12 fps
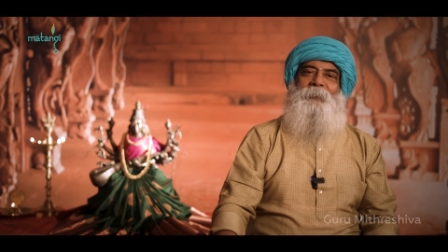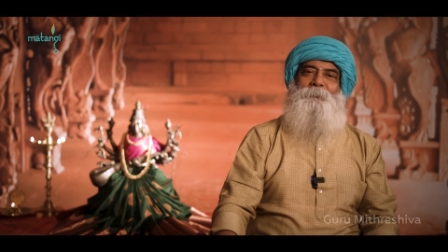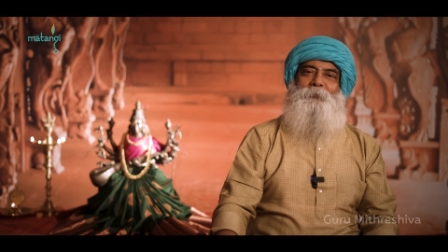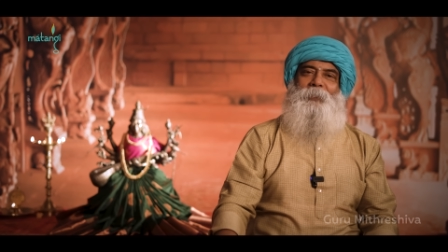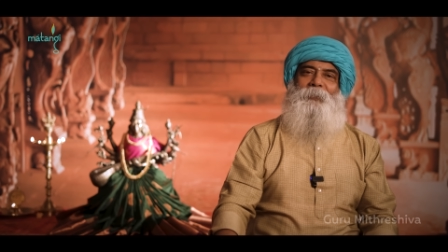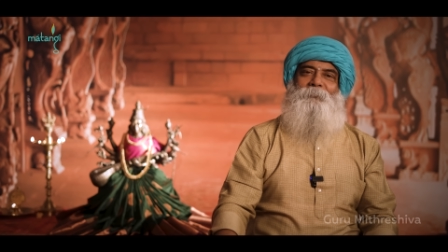
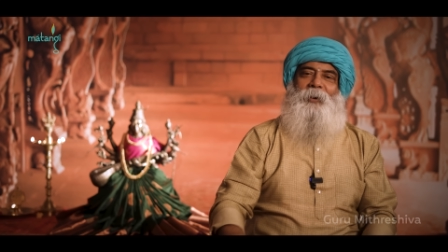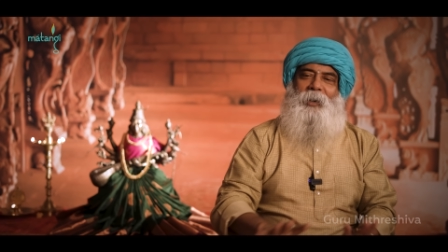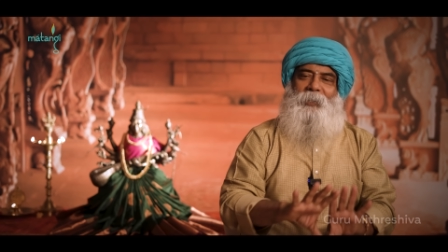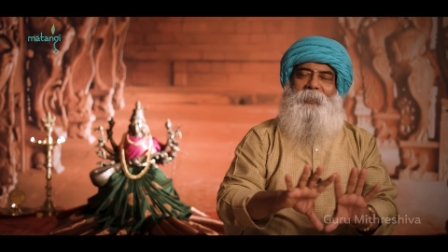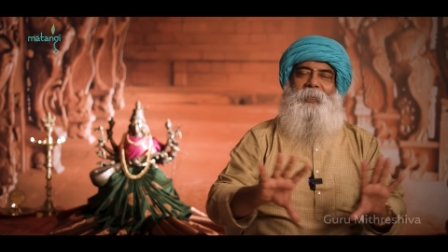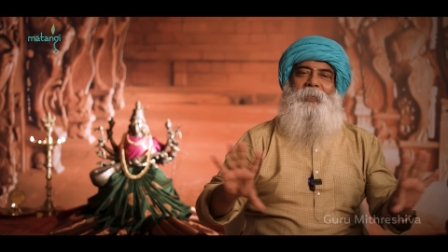இப்போ
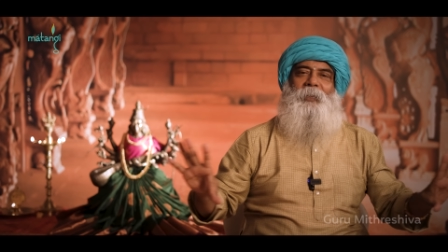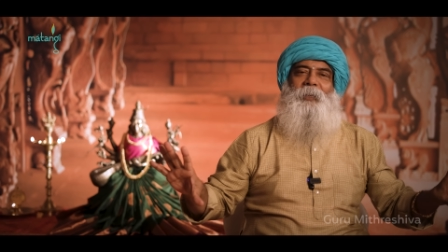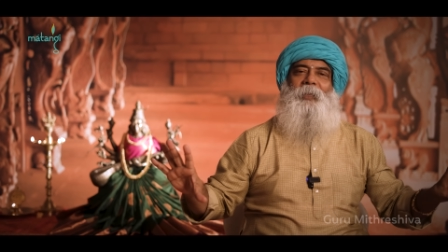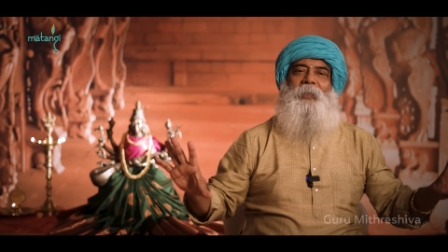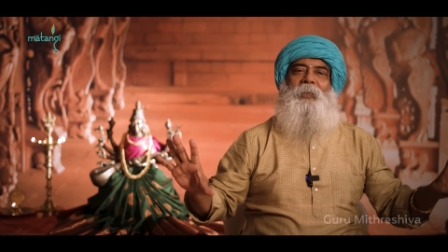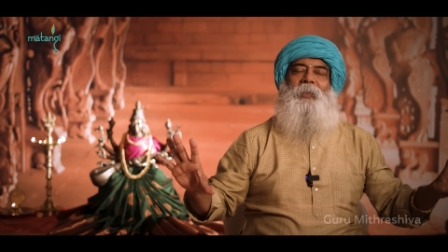
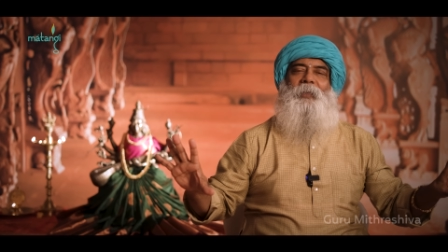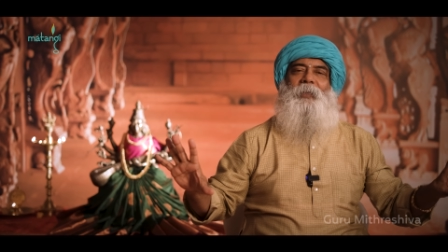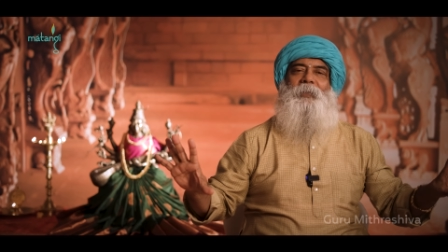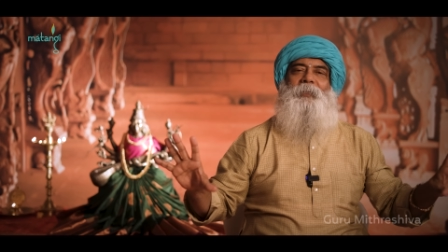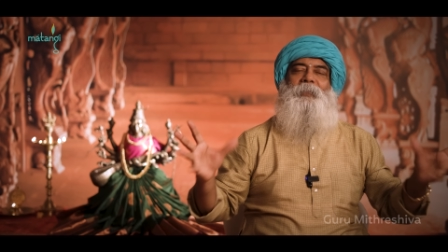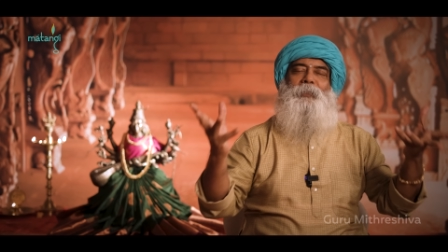வாழ்க்கையில்
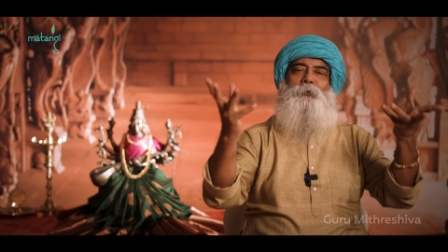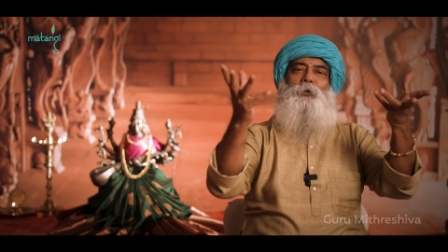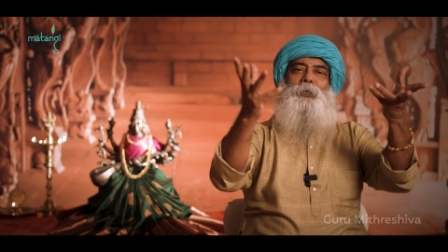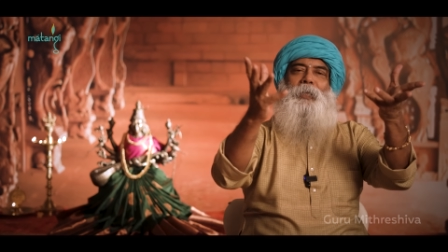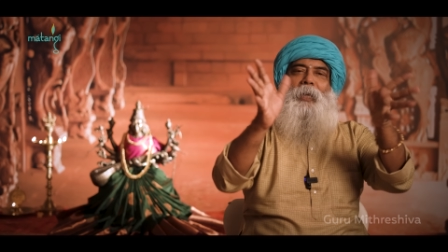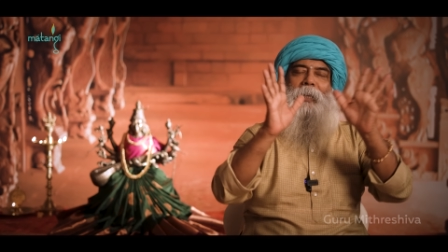இந்த
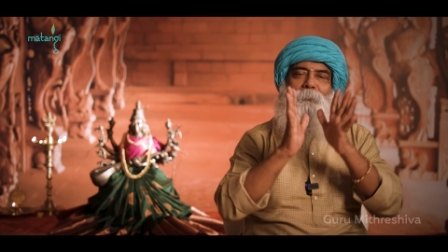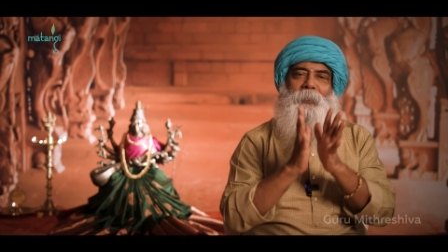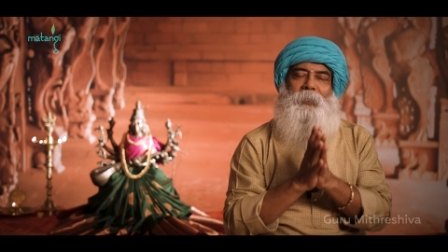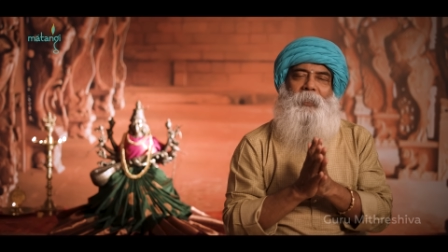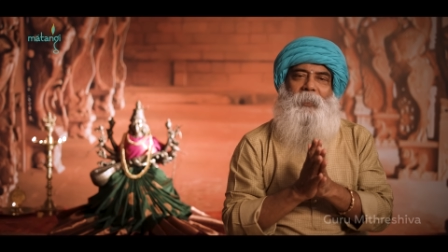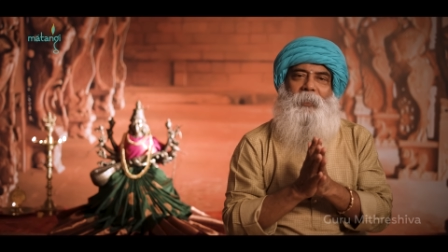ஒரு ஞானம்
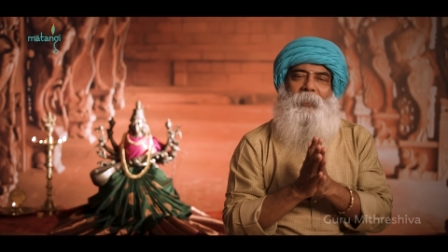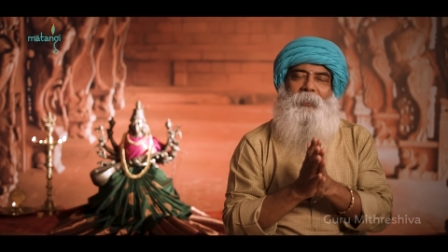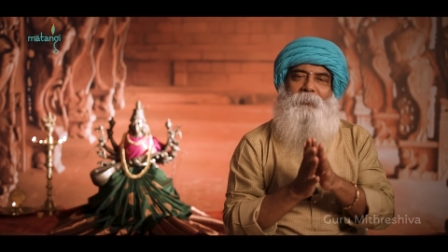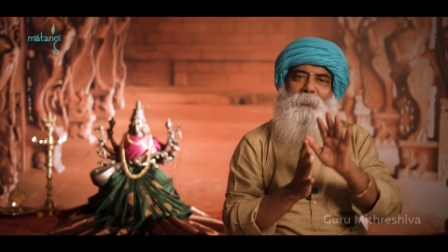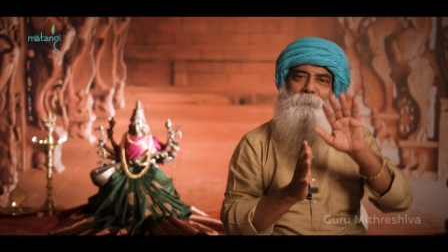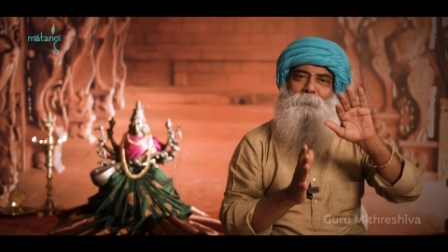இல்லை
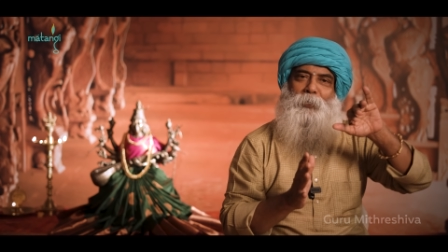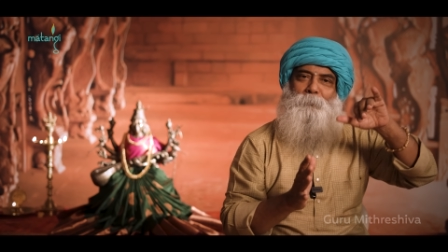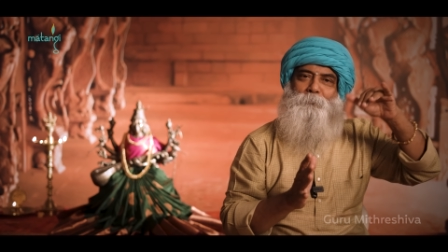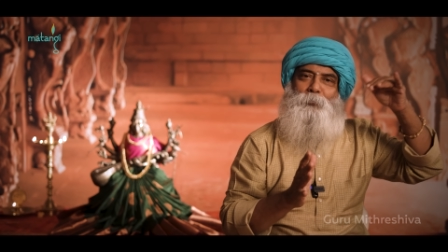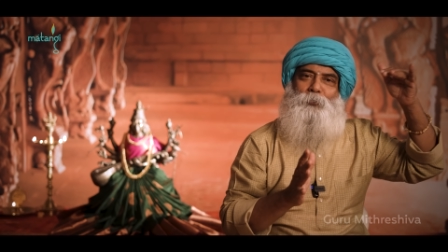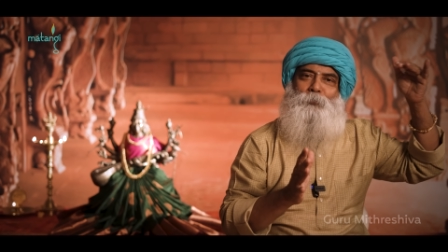அதாவது
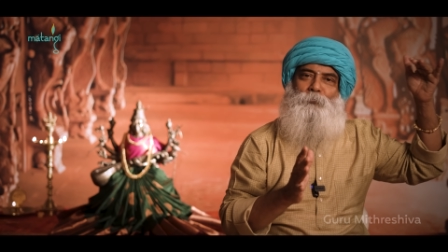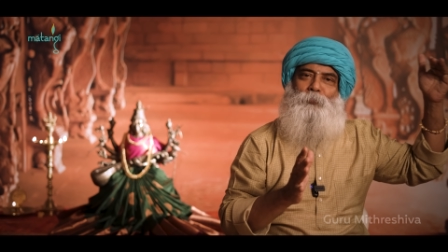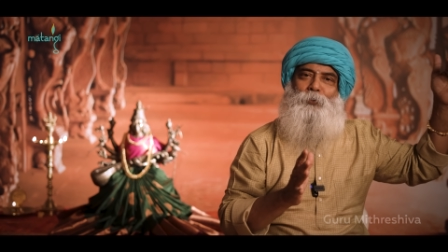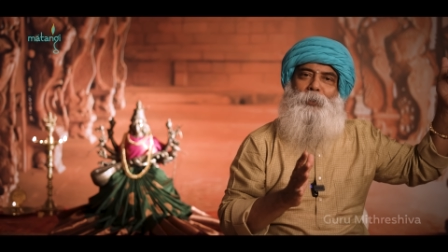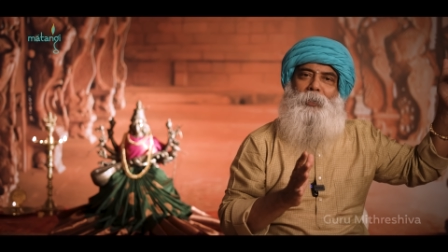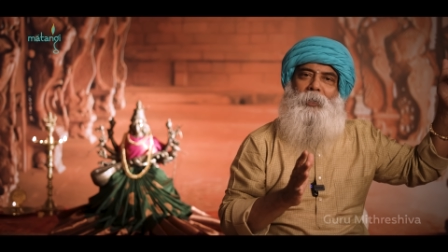பிறப்புக்கு
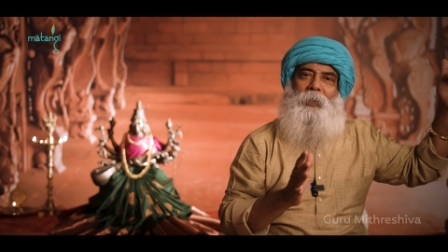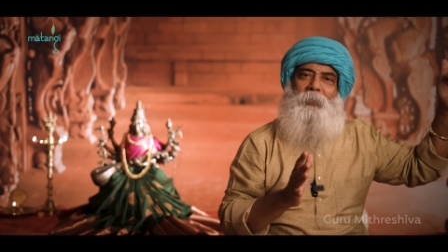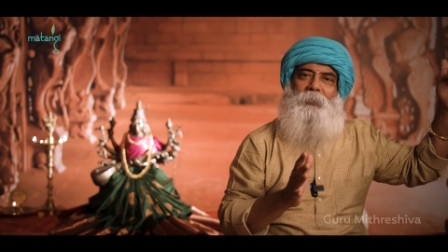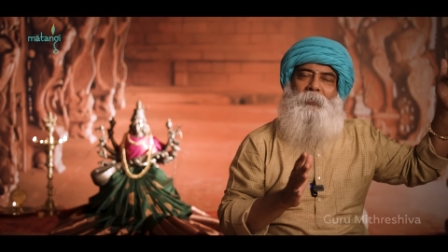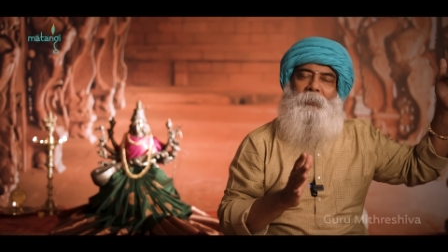முன்னால்